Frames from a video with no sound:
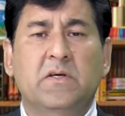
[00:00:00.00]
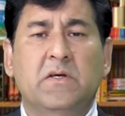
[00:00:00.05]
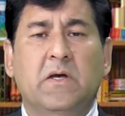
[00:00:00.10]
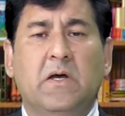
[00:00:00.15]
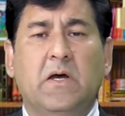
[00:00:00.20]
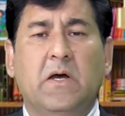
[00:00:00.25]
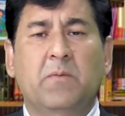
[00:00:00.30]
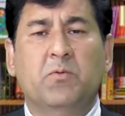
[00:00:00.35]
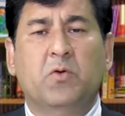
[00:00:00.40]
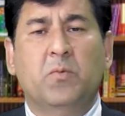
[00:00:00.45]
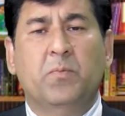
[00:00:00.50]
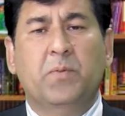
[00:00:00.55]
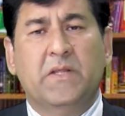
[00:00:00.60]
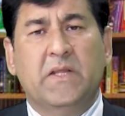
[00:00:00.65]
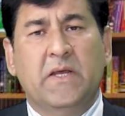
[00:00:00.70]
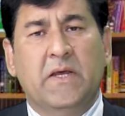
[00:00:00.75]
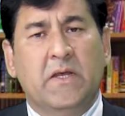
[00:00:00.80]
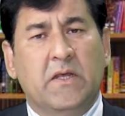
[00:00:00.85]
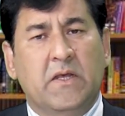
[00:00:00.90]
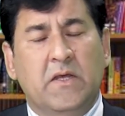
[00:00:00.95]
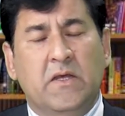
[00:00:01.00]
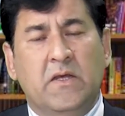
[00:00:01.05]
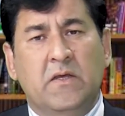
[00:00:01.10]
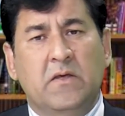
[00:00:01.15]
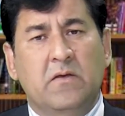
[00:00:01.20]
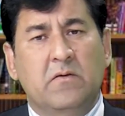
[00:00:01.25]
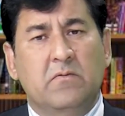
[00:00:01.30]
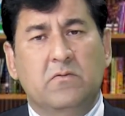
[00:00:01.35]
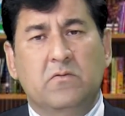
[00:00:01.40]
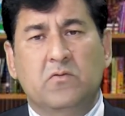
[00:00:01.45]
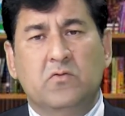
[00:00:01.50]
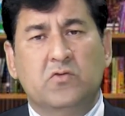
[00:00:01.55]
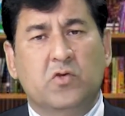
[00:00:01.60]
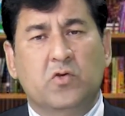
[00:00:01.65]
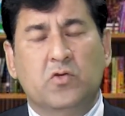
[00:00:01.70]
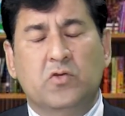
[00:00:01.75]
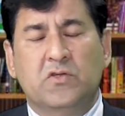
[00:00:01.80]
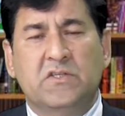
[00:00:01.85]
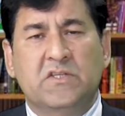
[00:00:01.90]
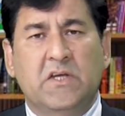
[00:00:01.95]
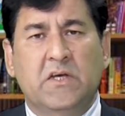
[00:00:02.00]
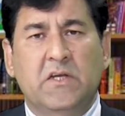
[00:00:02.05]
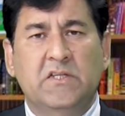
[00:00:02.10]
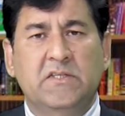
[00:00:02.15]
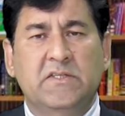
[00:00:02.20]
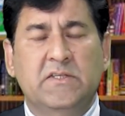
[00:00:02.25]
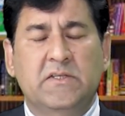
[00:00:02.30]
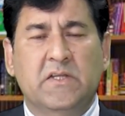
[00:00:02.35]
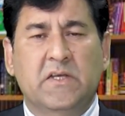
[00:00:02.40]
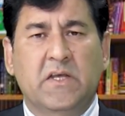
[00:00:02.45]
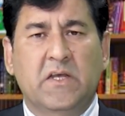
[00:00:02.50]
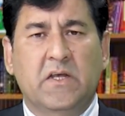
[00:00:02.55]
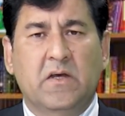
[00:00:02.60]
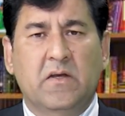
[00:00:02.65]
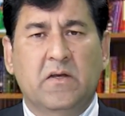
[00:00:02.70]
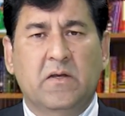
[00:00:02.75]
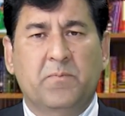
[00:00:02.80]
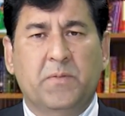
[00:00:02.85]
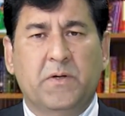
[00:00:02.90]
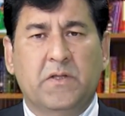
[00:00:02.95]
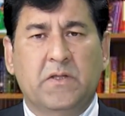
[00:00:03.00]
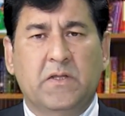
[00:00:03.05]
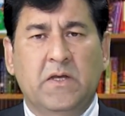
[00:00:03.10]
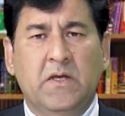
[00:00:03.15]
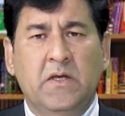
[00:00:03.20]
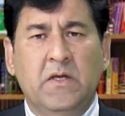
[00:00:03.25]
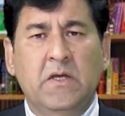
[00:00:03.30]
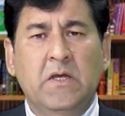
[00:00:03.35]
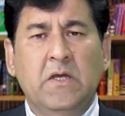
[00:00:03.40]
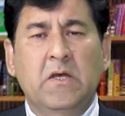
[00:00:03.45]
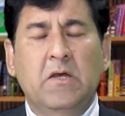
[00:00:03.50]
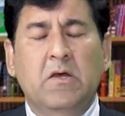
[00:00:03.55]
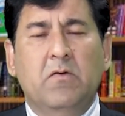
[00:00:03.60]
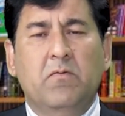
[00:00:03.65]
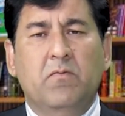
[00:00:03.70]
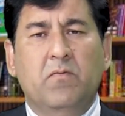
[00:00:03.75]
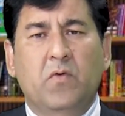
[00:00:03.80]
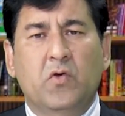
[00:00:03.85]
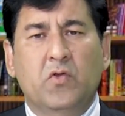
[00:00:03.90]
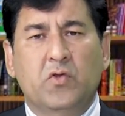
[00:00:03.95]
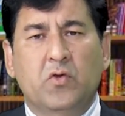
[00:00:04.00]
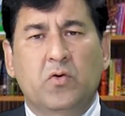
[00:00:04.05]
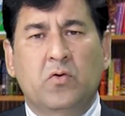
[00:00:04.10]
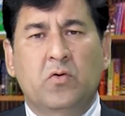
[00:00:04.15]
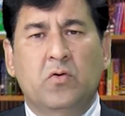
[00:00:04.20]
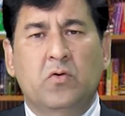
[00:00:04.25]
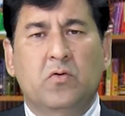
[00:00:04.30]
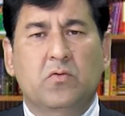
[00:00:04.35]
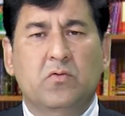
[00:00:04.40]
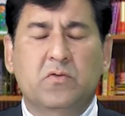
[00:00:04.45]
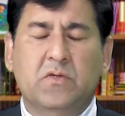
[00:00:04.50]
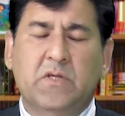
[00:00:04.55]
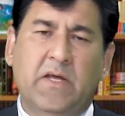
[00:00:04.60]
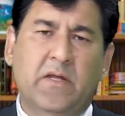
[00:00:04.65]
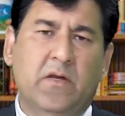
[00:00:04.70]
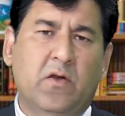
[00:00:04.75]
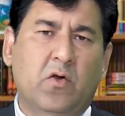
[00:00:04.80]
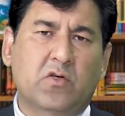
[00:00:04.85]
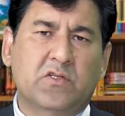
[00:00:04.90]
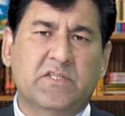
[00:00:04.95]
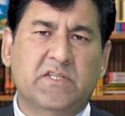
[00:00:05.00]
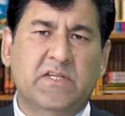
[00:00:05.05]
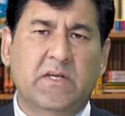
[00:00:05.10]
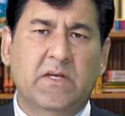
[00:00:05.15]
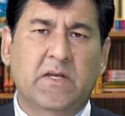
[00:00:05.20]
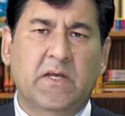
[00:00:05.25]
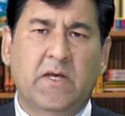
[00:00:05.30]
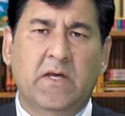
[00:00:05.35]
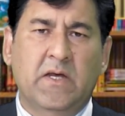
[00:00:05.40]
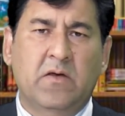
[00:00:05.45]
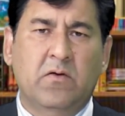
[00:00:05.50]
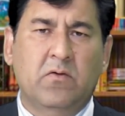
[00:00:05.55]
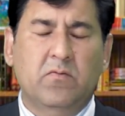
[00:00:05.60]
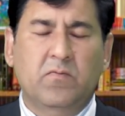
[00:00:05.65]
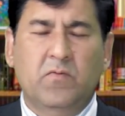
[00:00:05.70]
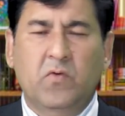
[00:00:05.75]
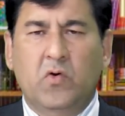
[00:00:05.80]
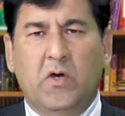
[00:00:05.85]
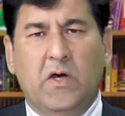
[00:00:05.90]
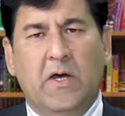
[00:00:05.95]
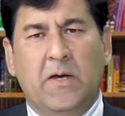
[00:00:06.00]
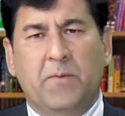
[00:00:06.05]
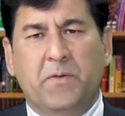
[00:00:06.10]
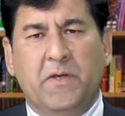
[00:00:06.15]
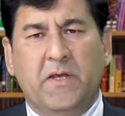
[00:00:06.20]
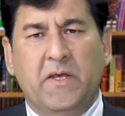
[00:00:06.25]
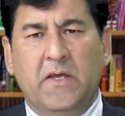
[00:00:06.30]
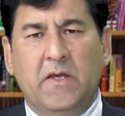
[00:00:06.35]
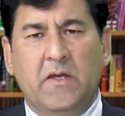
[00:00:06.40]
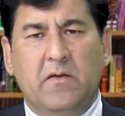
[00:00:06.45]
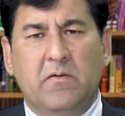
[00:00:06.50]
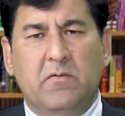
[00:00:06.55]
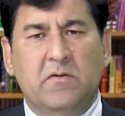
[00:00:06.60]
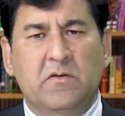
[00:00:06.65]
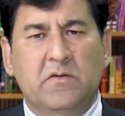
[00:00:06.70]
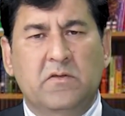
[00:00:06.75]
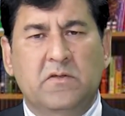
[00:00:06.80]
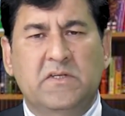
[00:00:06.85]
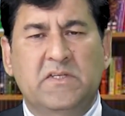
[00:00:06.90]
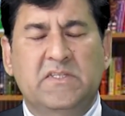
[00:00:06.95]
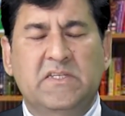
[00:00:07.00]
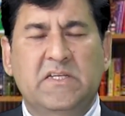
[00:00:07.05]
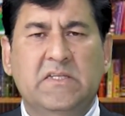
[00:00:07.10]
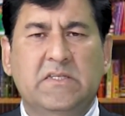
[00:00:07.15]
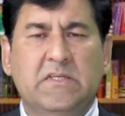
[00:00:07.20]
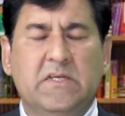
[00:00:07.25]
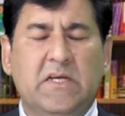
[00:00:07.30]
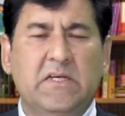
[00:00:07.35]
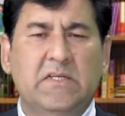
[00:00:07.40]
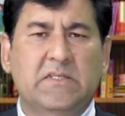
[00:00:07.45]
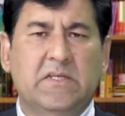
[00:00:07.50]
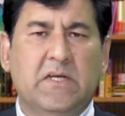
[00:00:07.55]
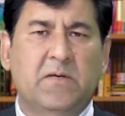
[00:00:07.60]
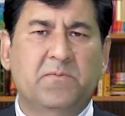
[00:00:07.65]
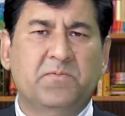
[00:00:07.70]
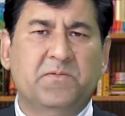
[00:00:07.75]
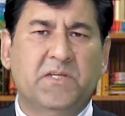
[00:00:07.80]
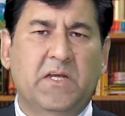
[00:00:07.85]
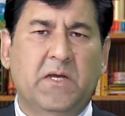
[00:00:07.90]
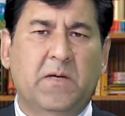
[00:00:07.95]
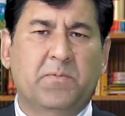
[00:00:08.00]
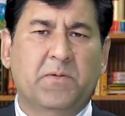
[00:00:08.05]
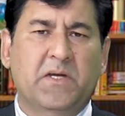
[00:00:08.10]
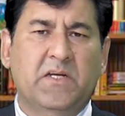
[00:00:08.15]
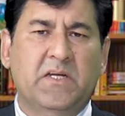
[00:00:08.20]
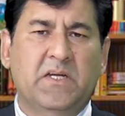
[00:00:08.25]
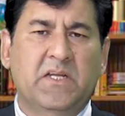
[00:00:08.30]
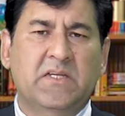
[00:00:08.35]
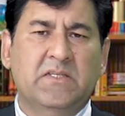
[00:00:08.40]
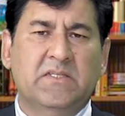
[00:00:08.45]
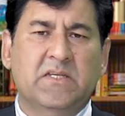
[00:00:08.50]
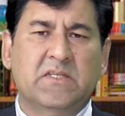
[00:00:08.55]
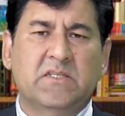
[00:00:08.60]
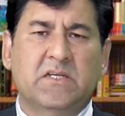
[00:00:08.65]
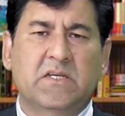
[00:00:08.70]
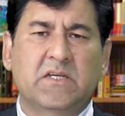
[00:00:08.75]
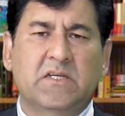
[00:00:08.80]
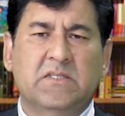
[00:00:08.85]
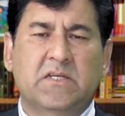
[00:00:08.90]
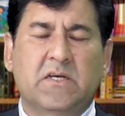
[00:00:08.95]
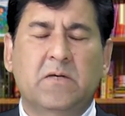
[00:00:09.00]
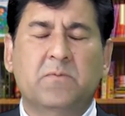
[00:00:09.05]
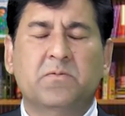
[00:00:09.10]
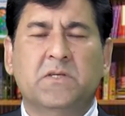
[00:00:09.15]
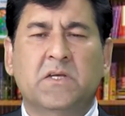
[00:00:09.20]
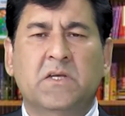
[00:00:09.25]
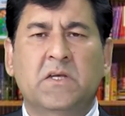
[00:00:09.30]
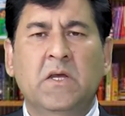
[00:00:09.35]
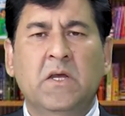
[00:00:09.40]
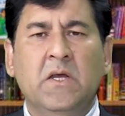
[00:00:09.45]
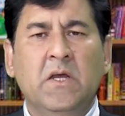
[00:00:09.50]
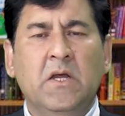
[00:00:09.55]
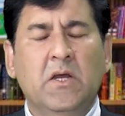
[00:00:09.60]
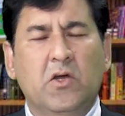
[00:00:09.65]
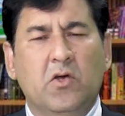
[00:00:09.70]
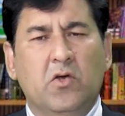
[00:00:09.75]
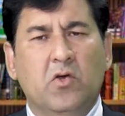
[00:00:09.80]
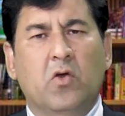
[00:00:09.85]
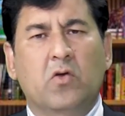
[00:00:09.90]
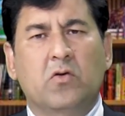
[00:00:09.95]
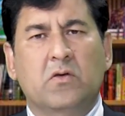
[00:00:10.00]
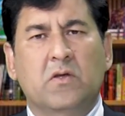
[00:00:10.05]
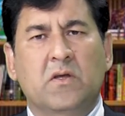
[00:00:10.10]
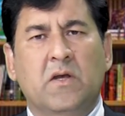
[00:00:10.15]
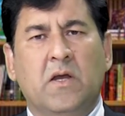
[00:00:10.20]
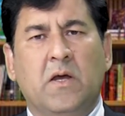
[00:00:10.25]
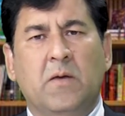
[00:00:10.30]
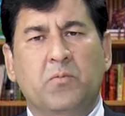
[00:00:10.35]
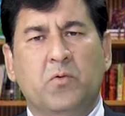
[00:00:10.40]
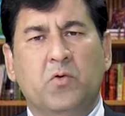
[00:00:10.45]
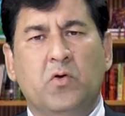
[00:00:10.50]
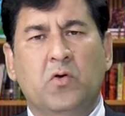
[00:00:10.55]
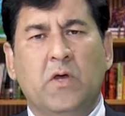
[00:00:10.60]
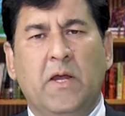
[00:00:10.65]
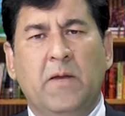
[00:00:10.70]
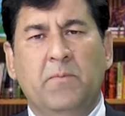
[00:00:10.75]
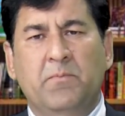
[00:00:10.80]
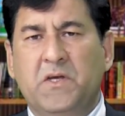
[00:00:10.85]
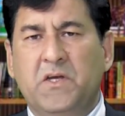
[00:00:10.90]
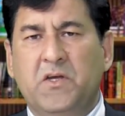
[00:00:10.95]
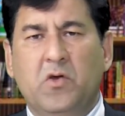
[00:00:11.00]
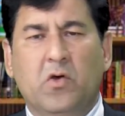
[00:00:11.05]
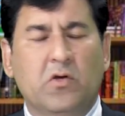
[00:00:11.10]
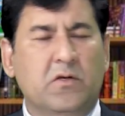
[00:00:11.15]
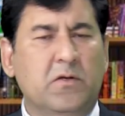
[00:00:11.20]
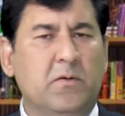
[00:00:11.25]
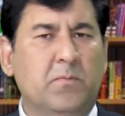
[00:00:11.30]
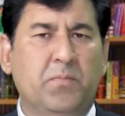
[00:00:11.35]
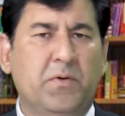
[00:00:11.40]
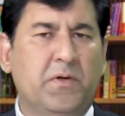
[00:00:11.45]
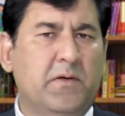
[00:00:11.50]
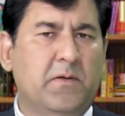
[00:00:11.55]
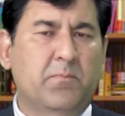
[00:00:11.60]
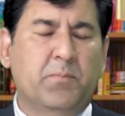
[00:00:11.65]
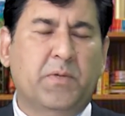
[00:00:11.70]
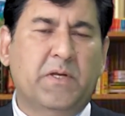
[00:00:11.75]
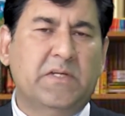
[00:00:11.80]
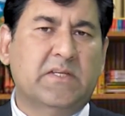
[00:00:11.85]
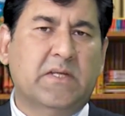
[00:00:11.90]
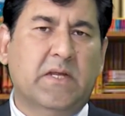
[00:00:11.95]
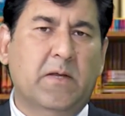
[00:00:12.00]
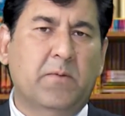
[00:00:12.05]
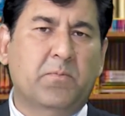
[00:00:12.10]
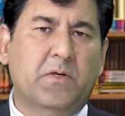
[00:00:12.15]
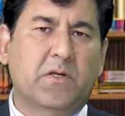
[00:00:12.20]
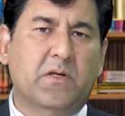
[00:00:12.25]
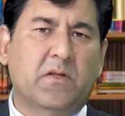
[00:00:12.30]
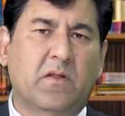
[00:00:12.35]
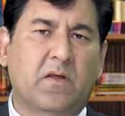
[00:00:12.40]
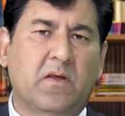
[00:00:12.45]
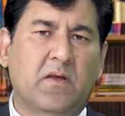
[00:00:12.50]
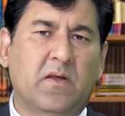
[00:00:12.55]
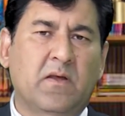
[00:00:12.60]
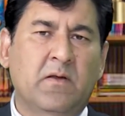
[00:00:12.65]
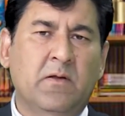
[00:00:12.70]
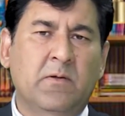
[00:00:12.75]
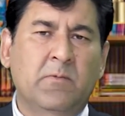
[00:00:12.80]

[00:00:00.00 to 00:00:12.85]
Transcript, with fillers: आपको पता है कि उसको तो सारी ज़िंदगी खाना पड़ता है वो तो थायरॉक्सिन है वो आपके डिज़ीज़ के हिसाब से आपके टीएसएच के हिसाब से डॉक्टर आपको एमडी डॉक्टर प्रेस्क्राइब करता है